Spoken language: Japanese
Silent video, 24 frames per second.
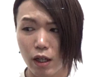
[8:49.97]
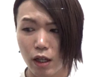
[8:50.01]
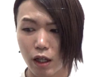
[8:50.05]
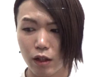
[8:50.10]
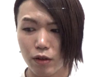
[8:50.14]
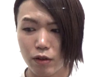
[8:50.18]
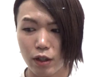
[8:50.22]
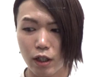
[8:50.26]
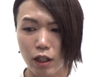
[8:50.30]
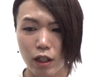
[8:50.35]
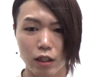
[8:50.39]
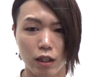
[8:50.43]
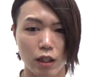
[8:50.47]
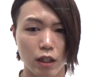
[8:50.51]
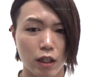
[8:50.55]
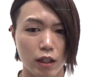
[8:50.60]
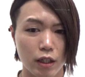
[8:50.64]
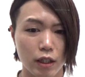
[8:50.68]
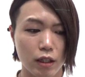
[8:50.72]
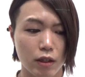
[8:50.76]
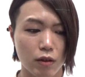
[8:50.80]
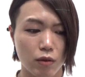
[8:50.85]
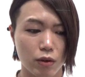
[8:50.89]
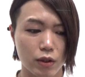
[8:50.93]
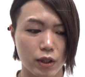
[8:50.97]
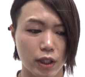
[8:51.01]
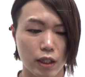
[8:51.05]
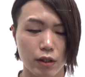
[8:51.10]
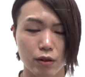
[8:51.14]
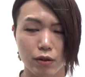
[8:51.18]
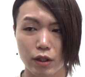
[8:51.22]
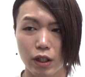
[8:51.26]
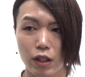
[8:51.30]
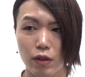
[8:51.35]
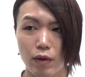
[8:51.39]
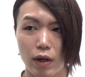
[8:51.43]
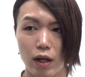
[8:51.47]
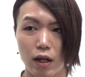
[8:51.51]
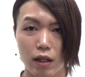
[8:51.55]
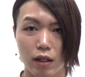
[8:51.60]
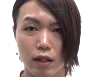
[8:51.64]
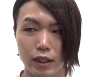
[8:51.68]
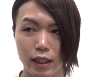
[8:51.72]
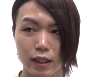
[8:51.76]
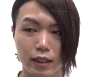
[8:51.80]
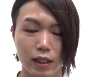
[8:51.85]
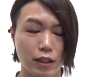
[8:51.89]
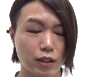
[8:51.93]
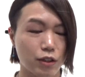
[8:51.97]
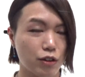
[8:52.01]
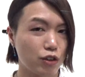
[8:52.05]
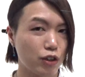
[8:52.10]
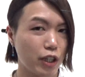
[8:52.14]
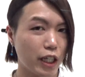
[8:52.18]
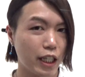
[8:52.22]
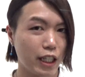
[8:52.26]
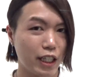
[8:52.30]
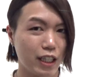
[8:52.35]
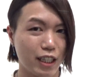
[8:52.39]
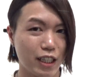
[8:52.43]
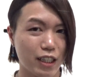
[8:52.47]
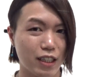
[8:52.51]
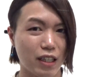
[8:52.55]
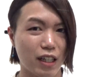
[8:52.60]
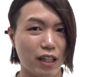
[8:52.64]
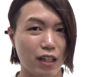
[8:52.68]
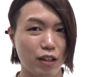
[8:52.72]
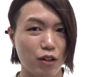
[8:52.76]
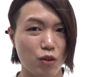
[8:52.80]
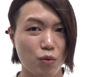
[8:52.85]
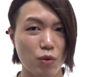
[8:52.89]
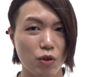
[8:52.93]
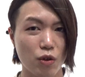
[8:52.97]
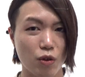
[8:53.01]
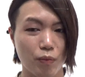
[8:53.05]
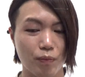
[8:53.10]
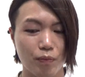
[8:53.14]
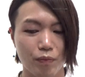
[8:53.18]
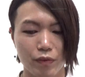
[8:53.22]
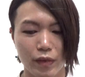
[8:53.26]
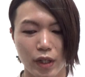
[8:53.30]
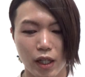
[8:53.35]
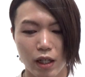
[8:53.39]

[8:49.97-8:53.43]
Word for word: あの、なかなかね、お財布には優しくないんですけれども、